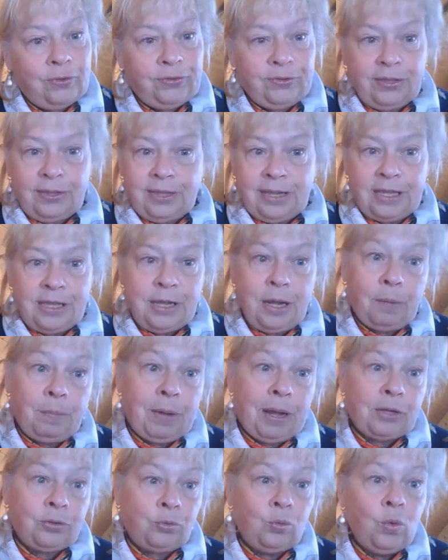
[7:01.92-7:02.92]
c'est-à-dire
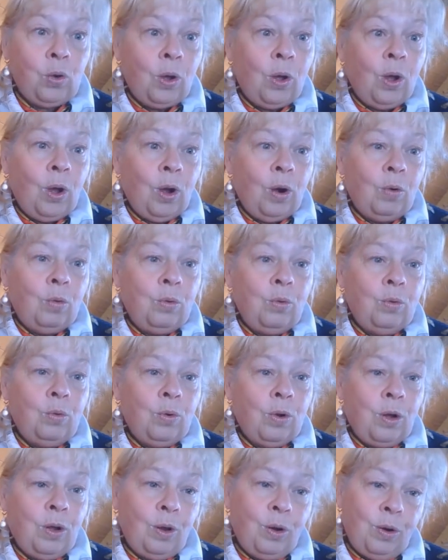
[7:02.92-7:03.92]
partout
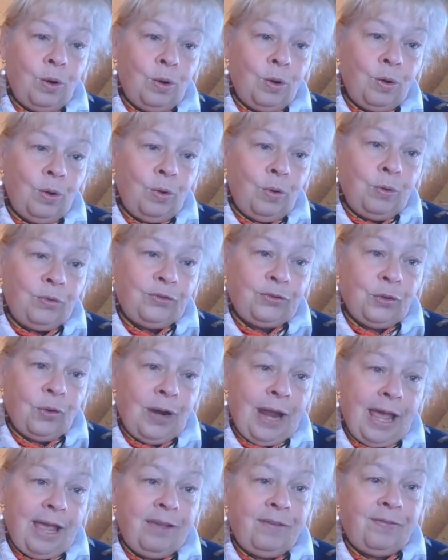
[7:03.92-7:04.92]
où le
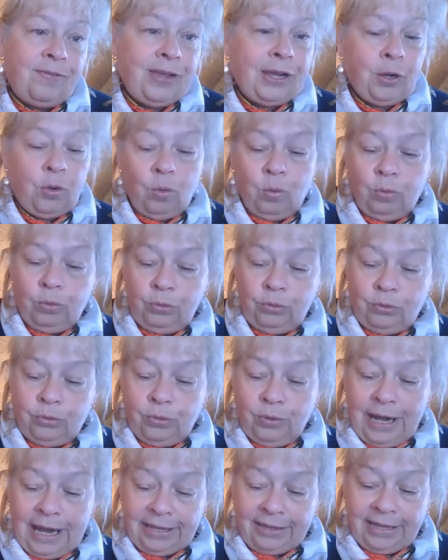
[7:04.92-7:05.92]
soleil féconde
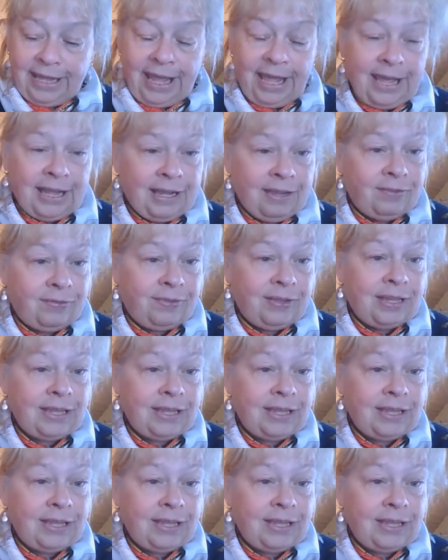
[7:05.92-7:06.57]
la terre et